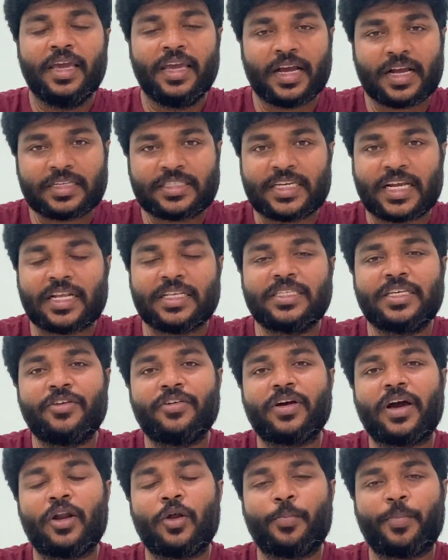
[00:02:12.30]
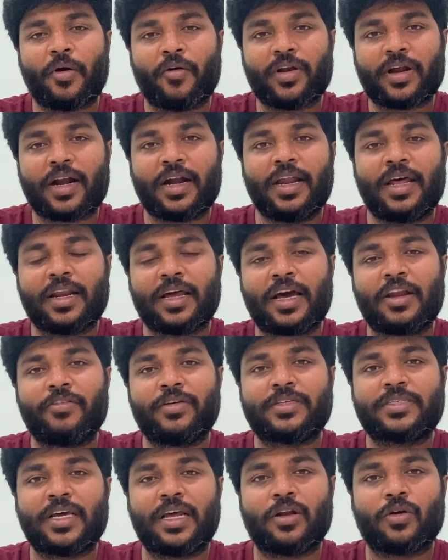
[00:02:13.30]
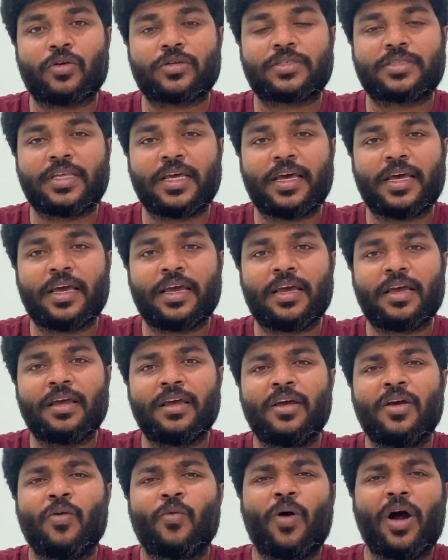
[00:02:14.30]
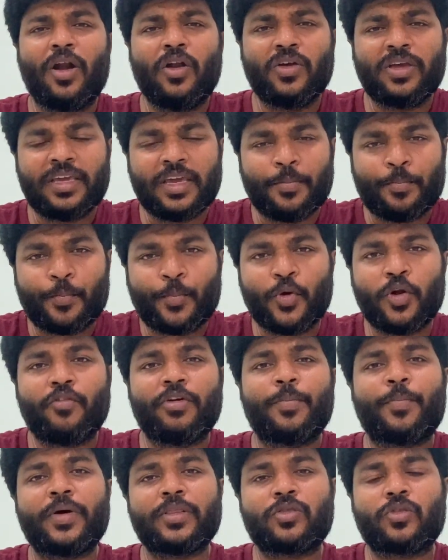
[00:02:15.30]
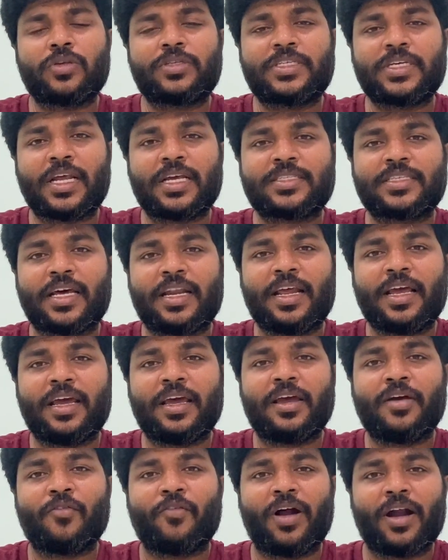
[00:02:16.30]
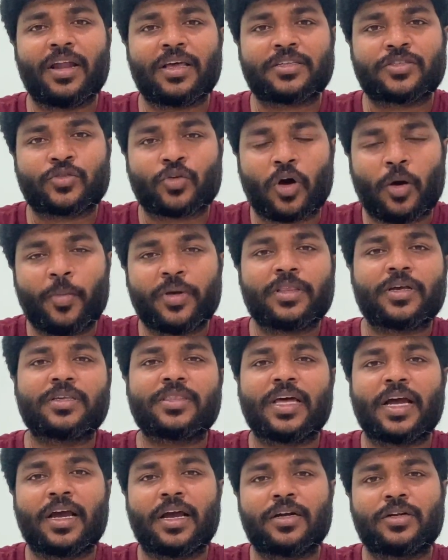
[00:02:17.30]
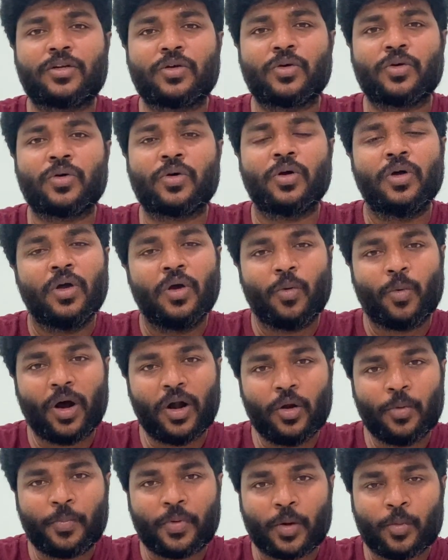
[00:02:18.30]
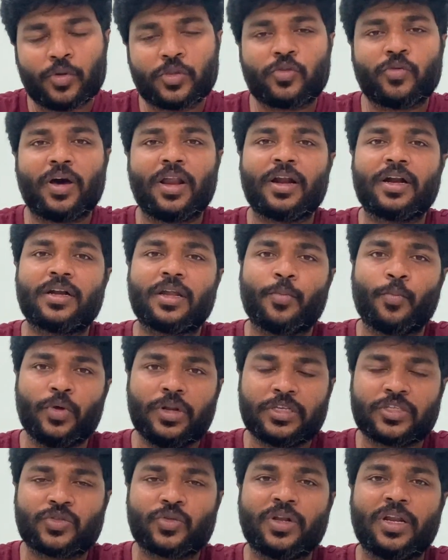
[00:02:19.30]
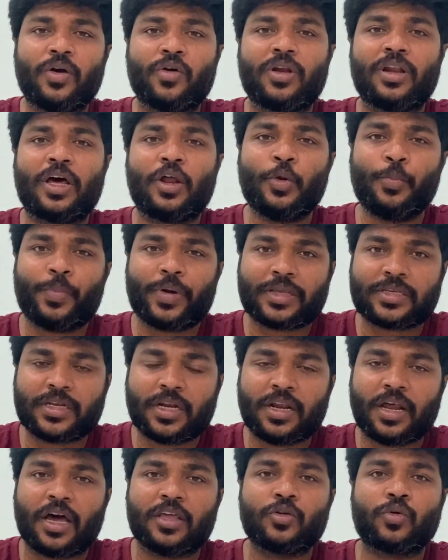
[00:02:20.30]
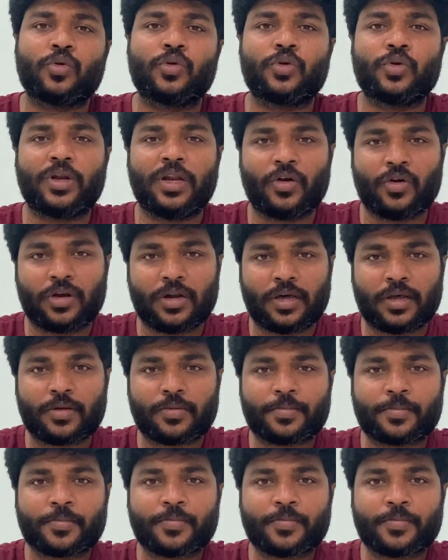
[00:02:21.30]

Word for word: ఇంకా చిరంజీవి గారు పవన్ కళ్యాణ్ గారి విషయానికి వస్తే వాళ్ళు ఎప్పుడు విపత్తు వచ్చినా సరే వాళ్ళ స్తోమతకు తగ్గట్టు వాళ్ళు ప్రభుత్వాలకు డబ్బులు ఇస్తూనే ఉన్నారు ప్రజలను ఆదుకుంటూనే ఉన్నారు